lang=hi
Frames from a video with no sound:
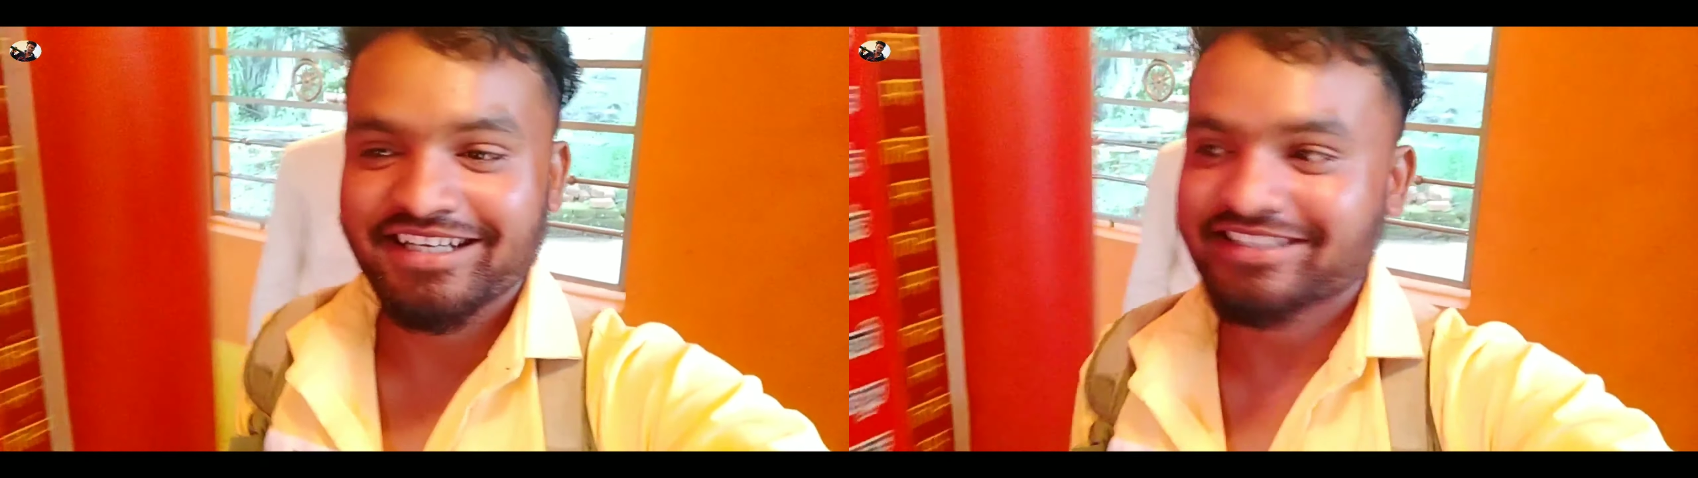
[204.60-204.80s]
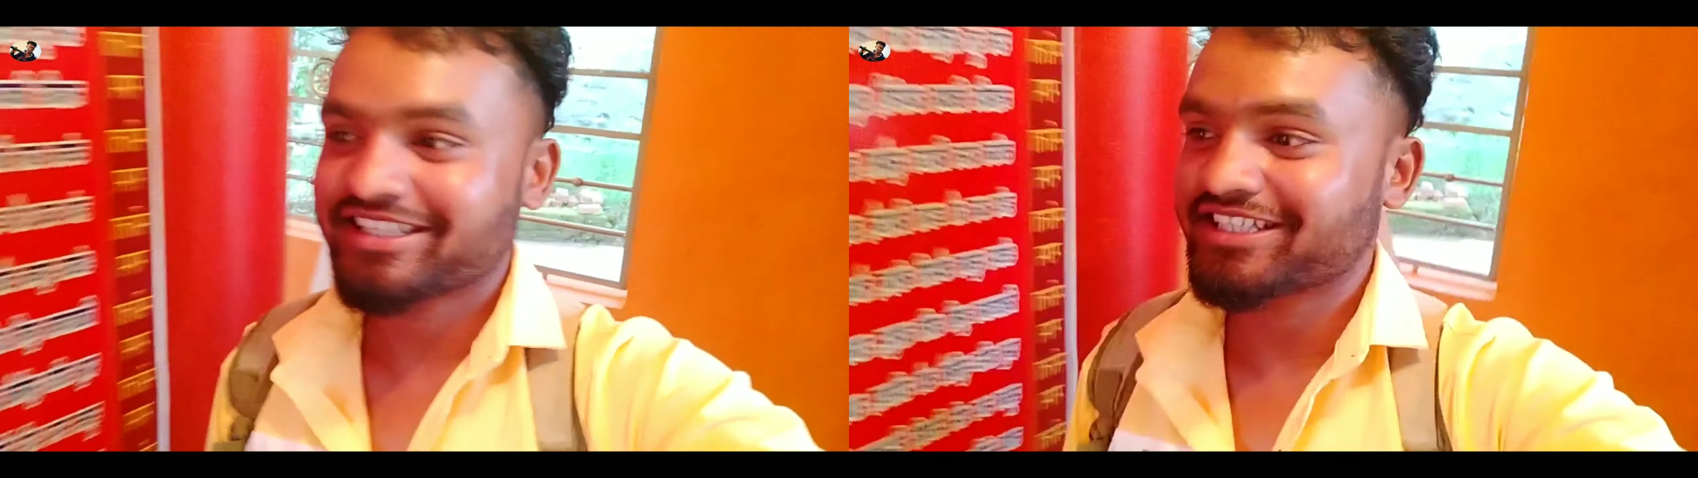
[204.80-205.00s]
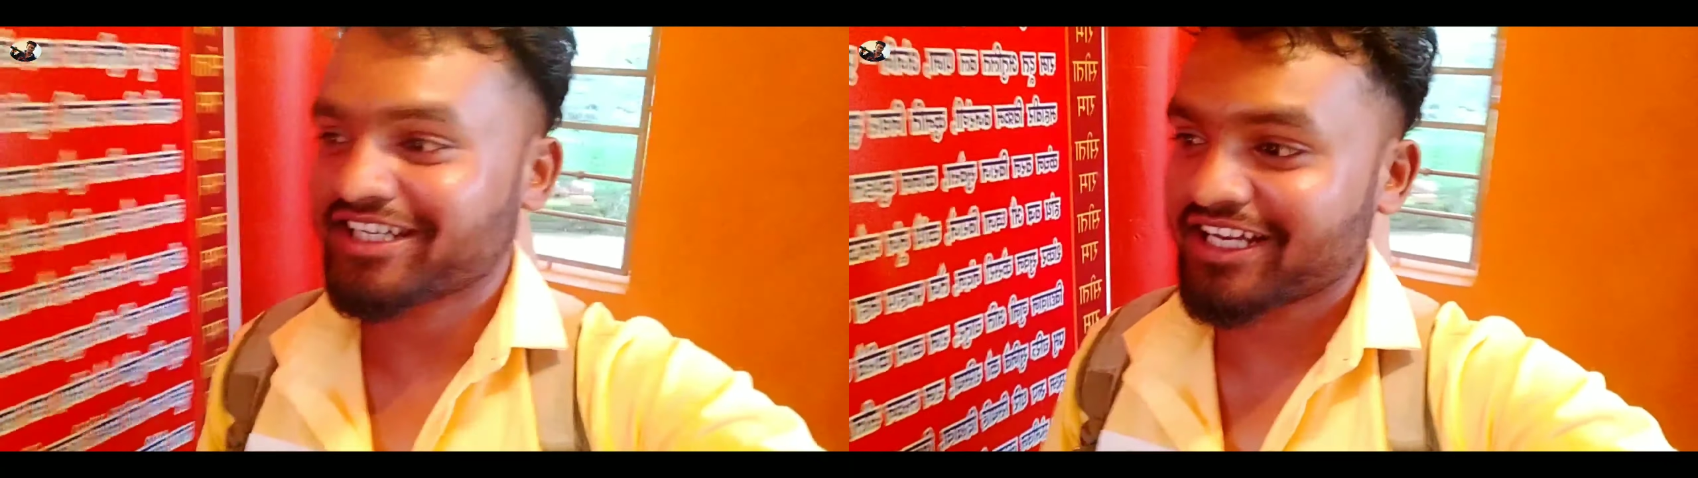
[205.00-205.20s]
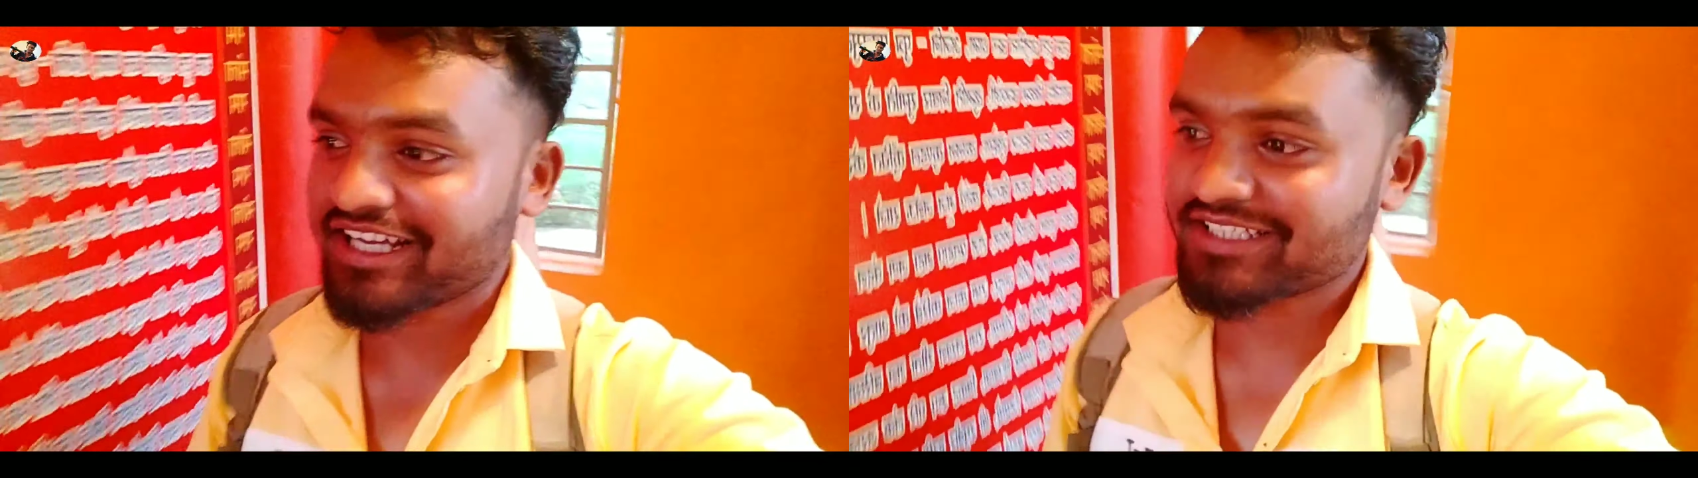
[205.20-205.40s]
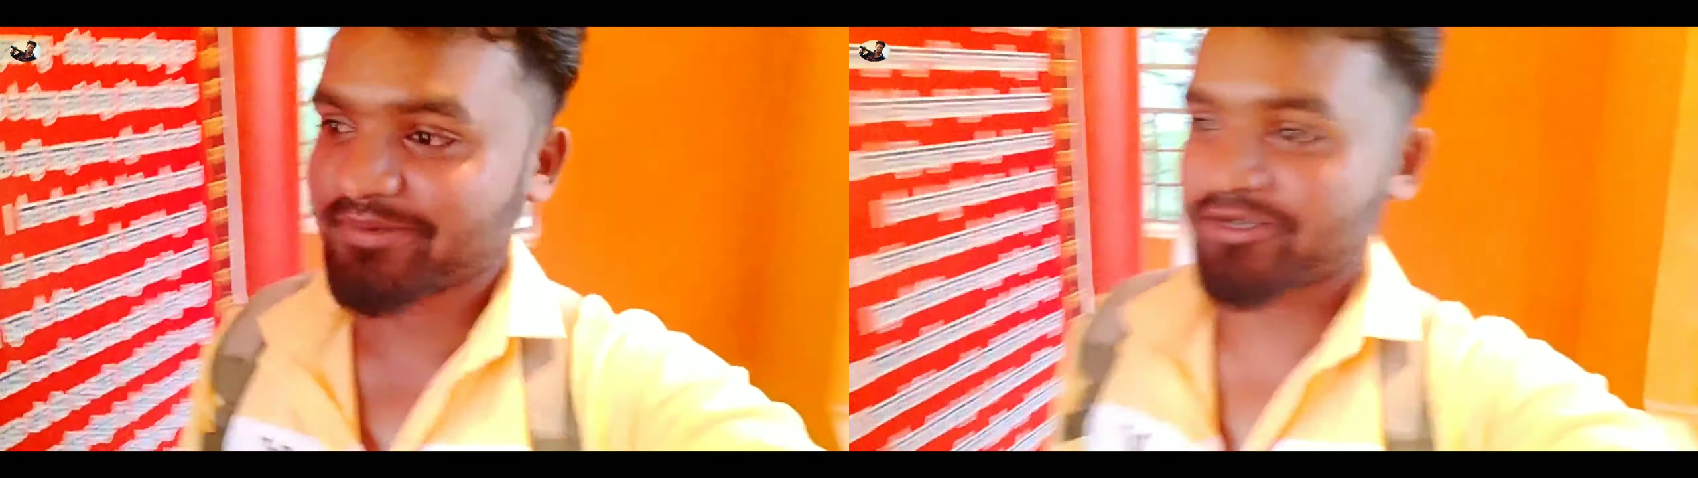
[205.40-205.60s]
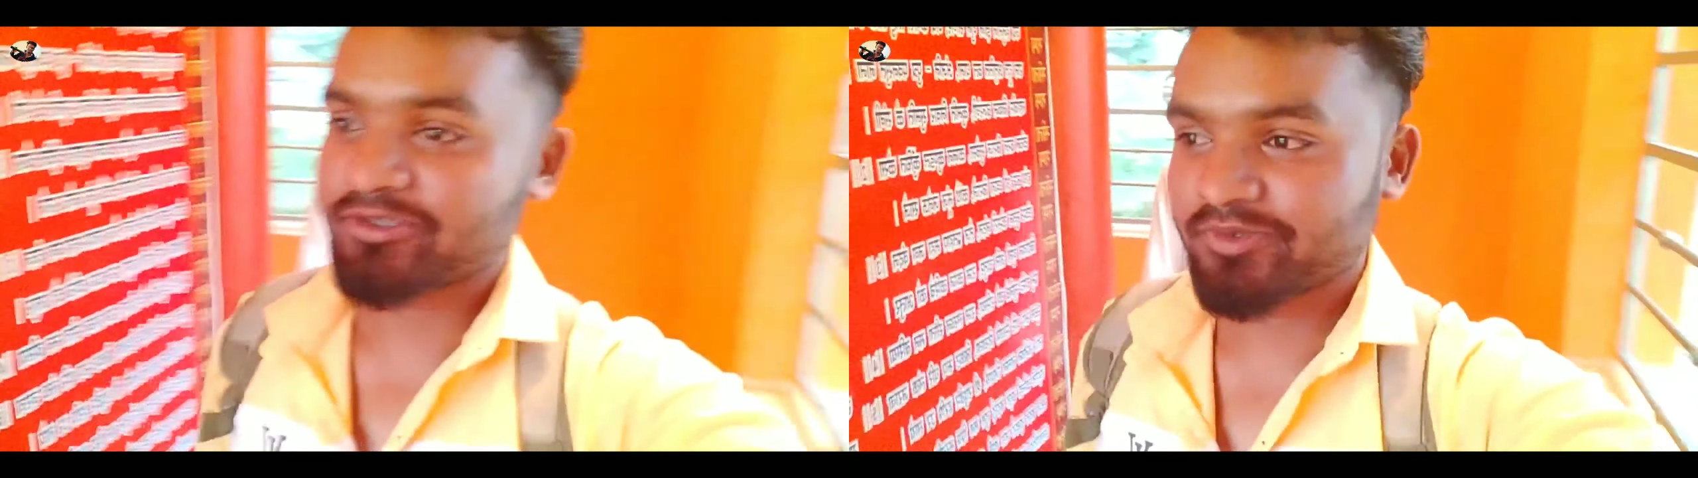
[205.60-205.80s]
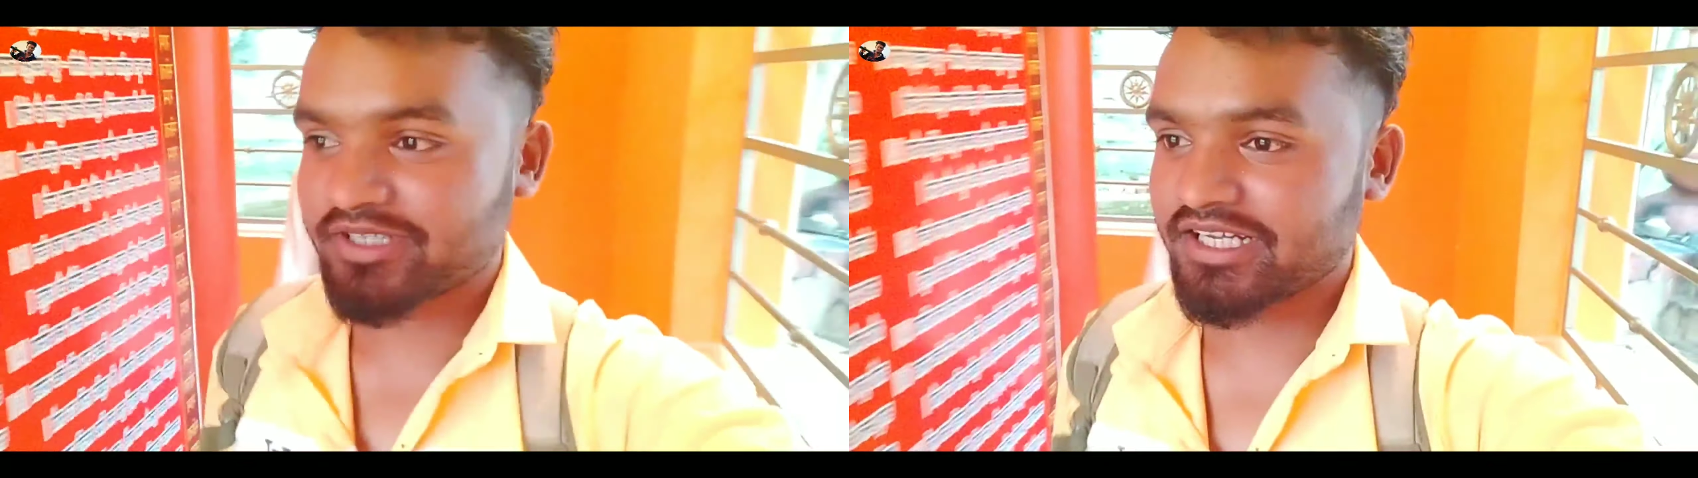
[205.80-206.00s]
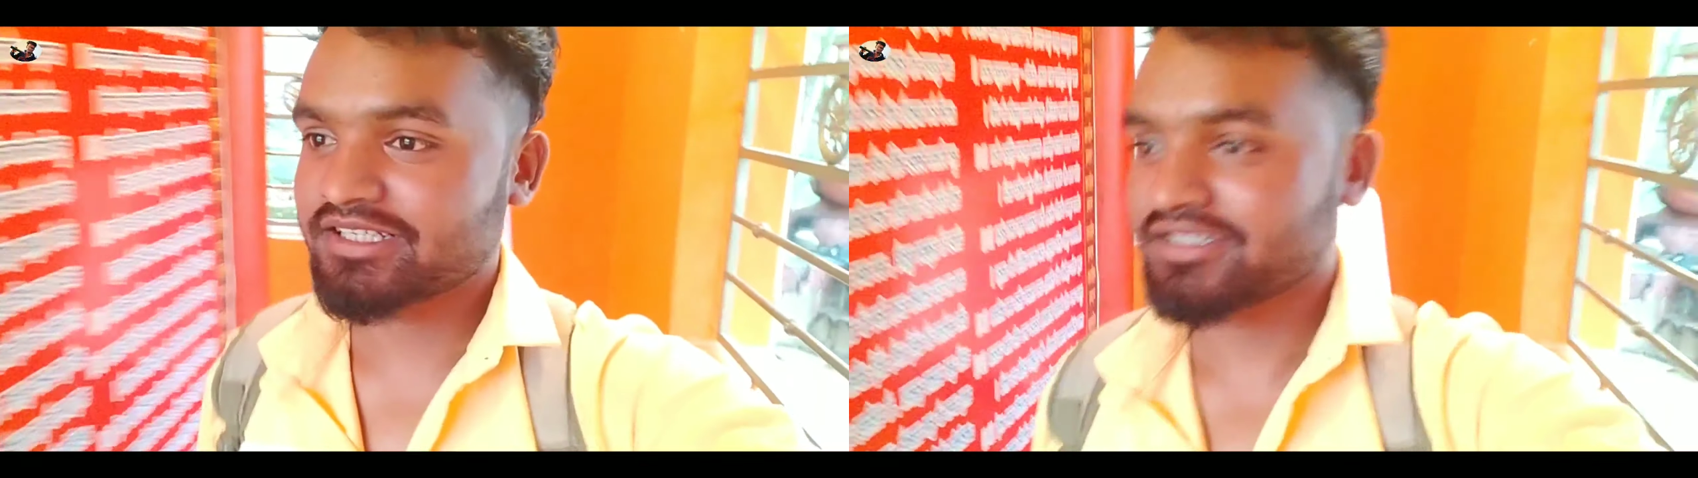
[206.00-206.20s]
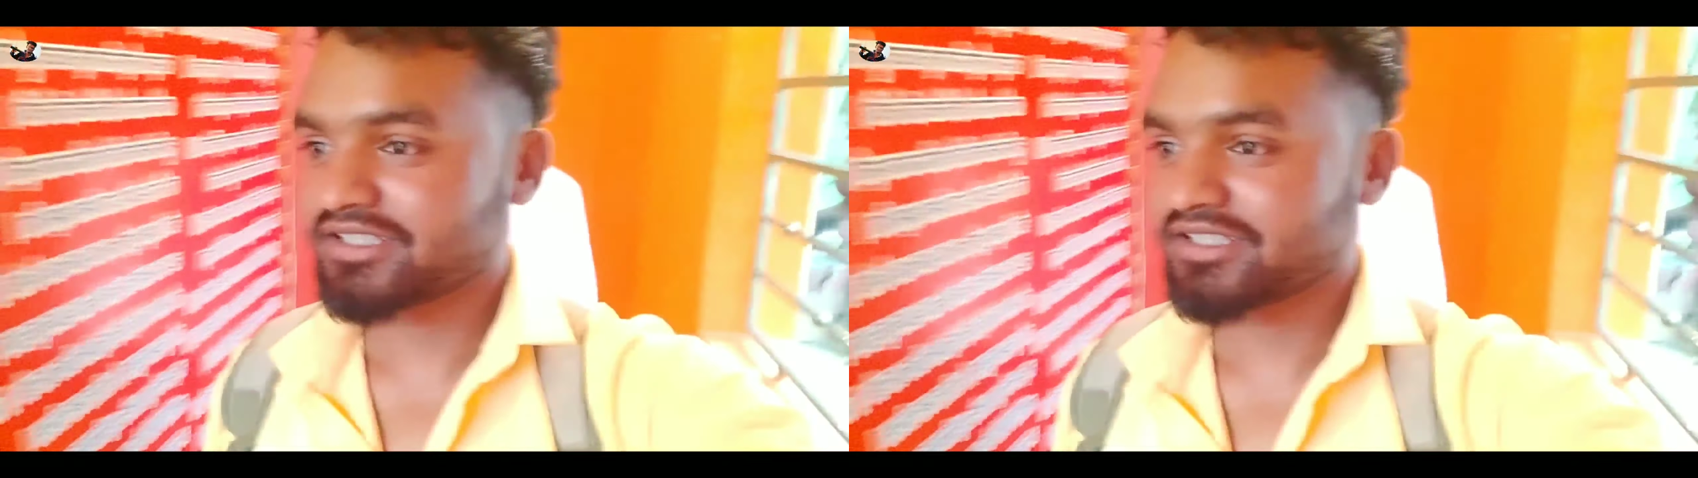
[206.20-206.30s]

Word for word: अच्छा जगह है गाइस बैकुंठपुर का